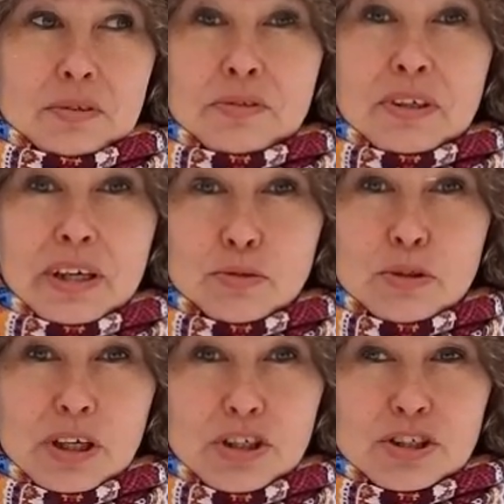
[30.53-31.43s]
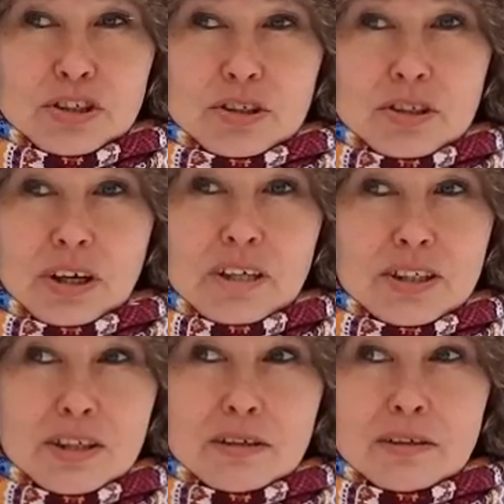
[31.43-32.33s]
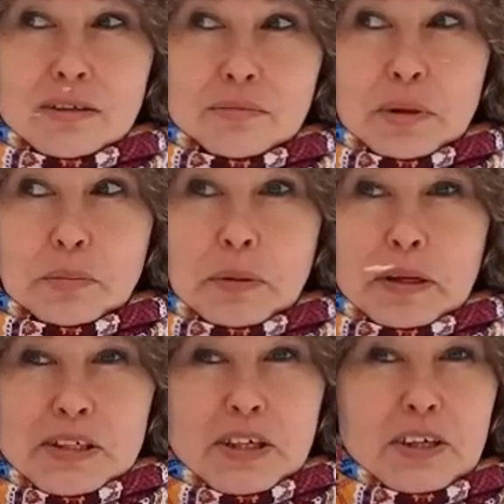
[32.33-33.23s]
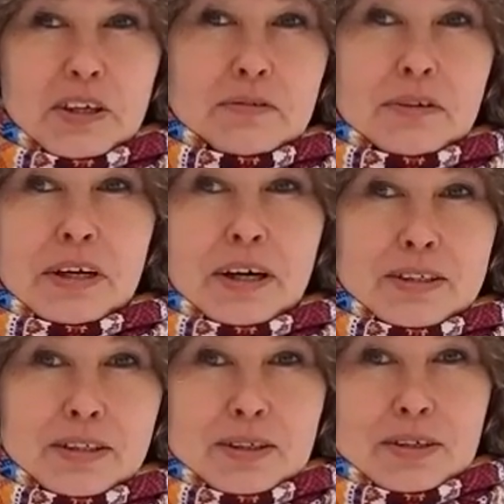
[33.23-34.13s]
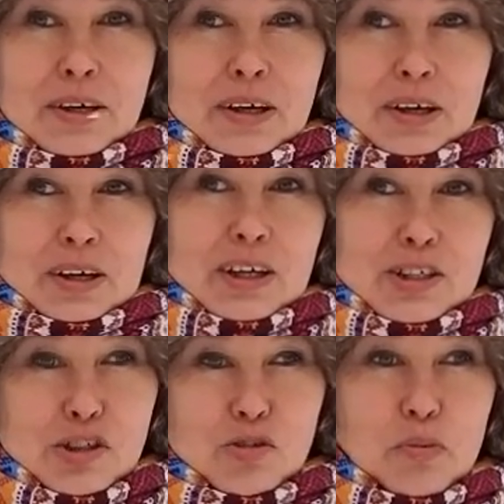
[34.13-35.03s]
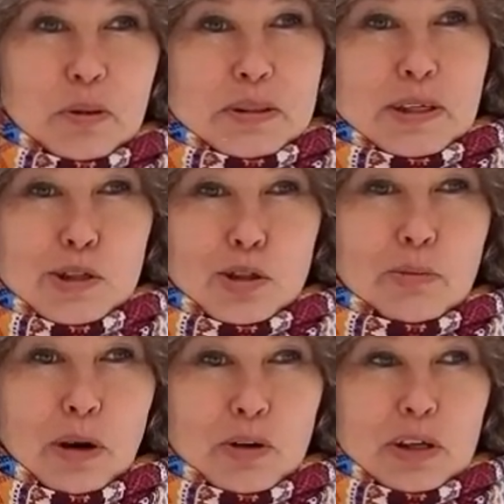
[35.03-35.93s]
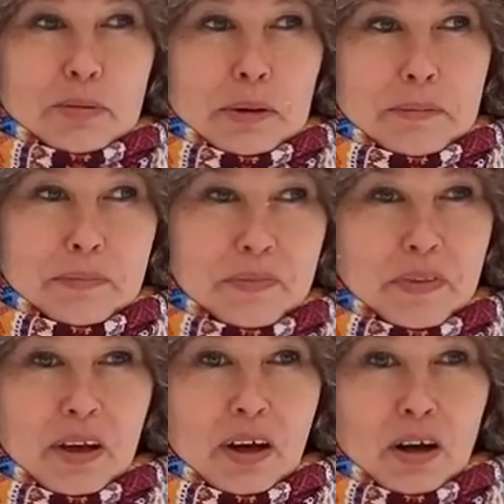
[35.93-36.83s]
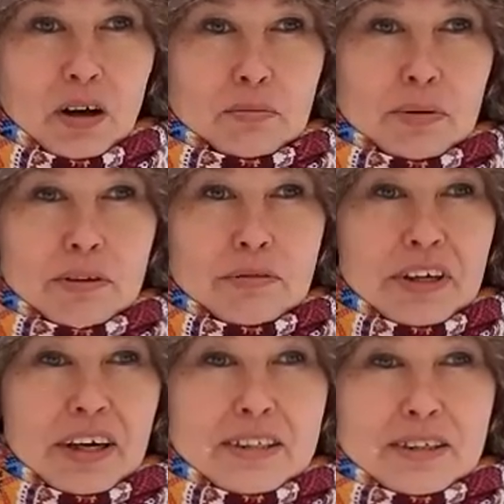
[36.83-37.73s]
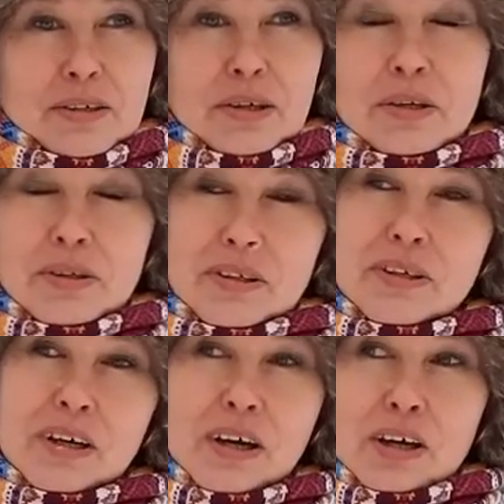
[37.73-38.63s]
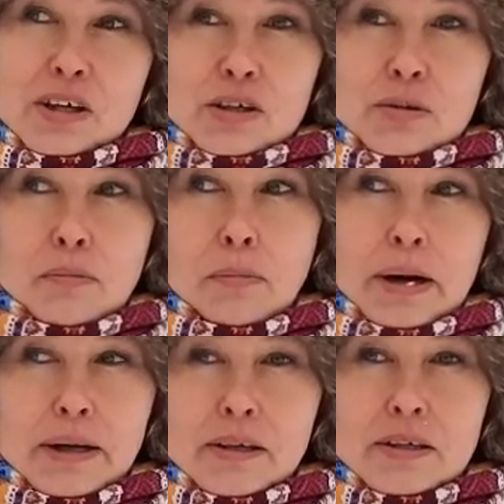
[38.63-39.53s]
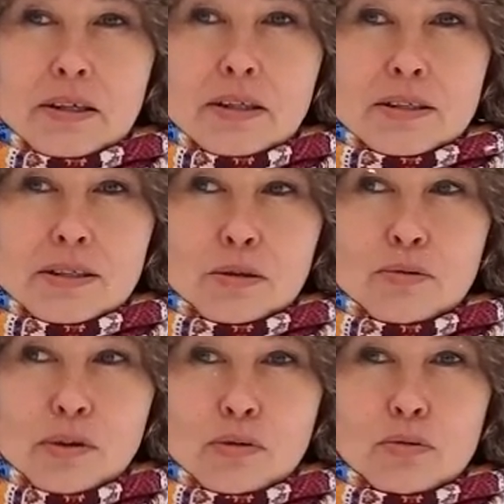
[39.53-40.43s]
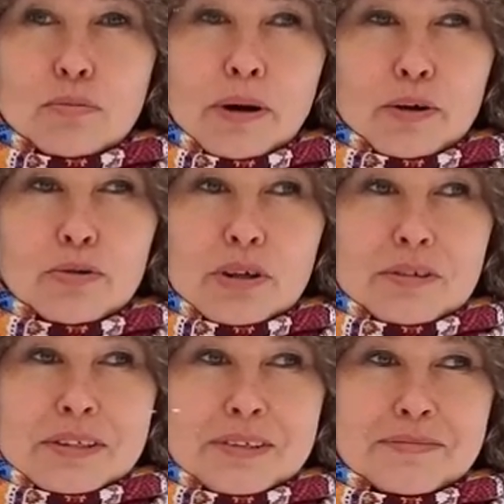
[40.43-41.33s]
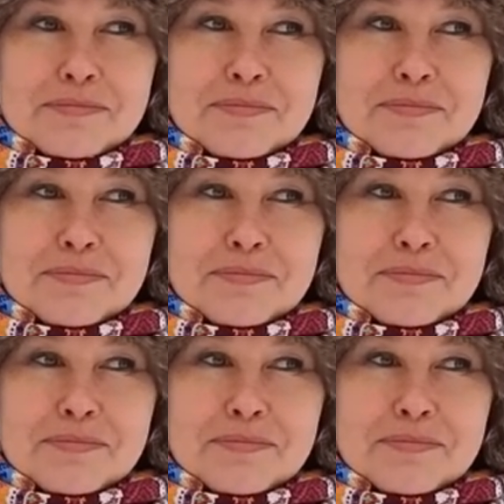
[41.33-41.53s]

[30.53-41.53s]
Выдвигаются даже разные предположения, варианты, от чего произошло мое имя. Был вариант Бая – это от слова «убаюкивать».